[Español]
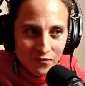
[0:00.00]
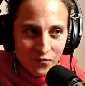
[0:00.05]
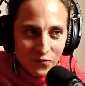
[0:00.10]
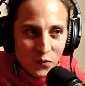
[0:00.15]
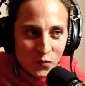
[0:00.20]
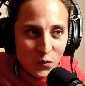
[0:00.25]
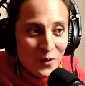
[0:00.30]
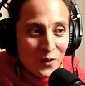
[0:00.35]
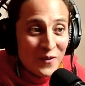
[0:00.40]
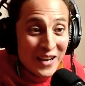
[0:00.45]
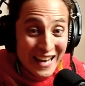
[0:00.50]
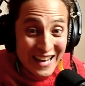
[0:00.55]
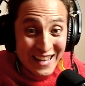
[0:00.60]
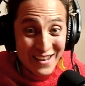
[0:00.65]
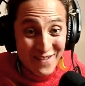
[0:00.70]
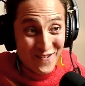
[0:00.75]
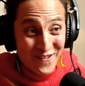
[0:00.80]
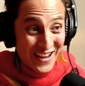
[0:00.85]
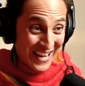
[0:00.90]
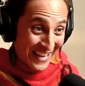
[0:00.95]
Tú dime la
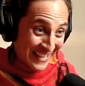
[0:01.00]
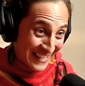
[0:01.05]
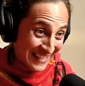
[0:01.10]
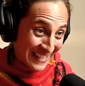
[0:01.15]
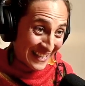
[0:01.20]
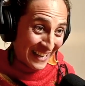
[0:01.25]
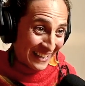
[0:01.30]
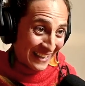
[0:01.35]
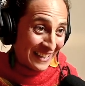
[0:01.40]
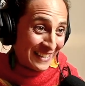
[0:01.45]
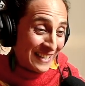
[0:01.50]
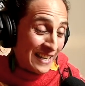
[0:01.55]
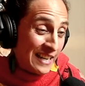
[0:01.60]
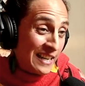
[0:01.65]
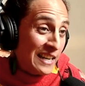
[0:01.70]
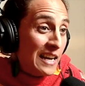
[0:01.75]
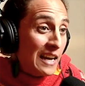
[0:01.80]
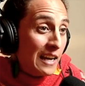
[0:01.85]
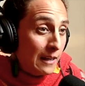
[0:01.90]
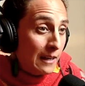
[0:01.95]
diferencia que
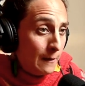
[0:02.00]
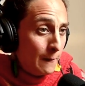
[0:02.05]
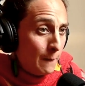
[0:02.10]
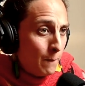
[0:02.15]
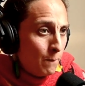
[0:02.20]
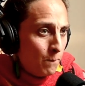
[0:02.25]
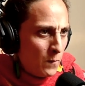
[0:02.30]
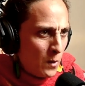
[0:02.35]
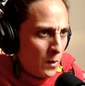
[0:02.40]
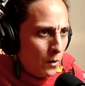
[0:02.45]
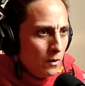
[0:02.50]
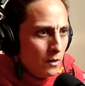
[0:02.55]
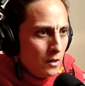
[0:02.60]
sería, ¿no?